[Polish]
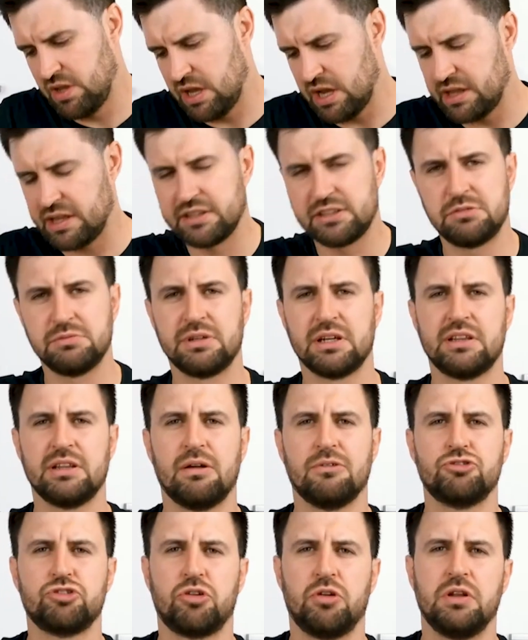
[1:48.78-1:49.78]
Ja też jestem tak
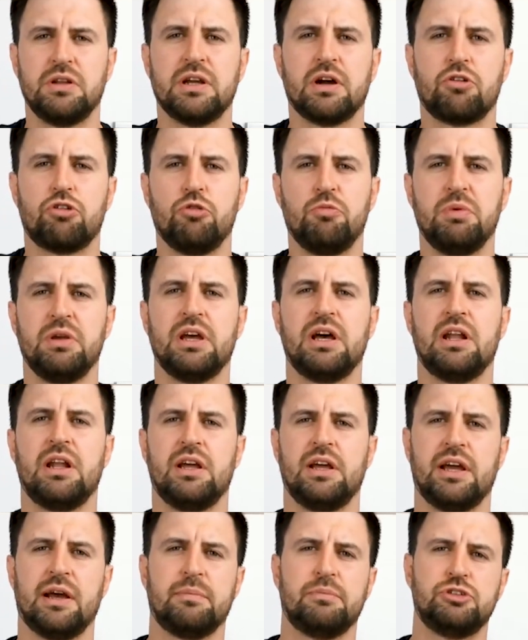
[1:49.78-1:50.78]
nauczony i tak lubię, ale
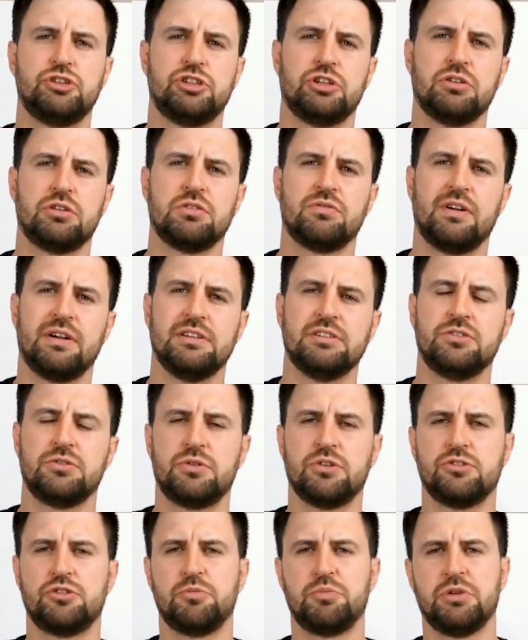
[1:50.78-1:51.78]
jakbyście gotowali
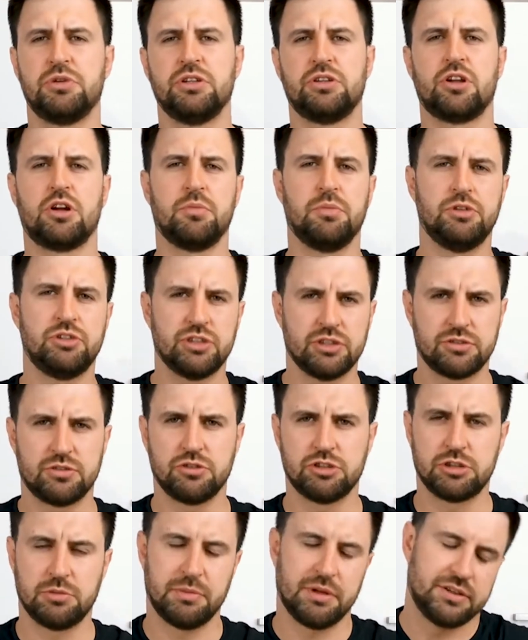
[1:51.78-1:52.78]
zwykłe zupki, to robicie z
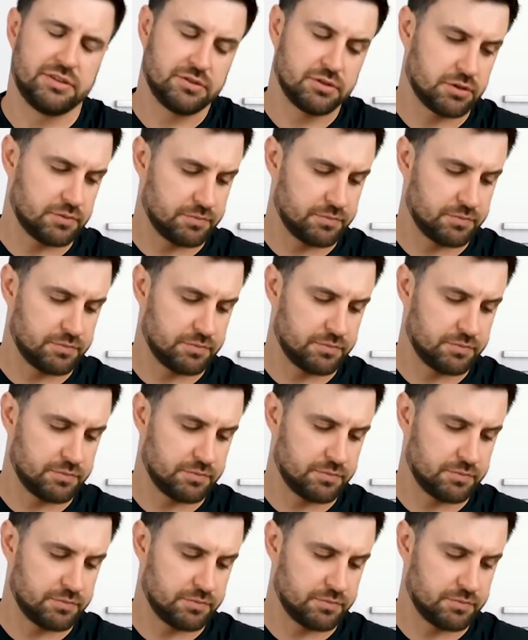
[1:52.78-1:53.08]
18.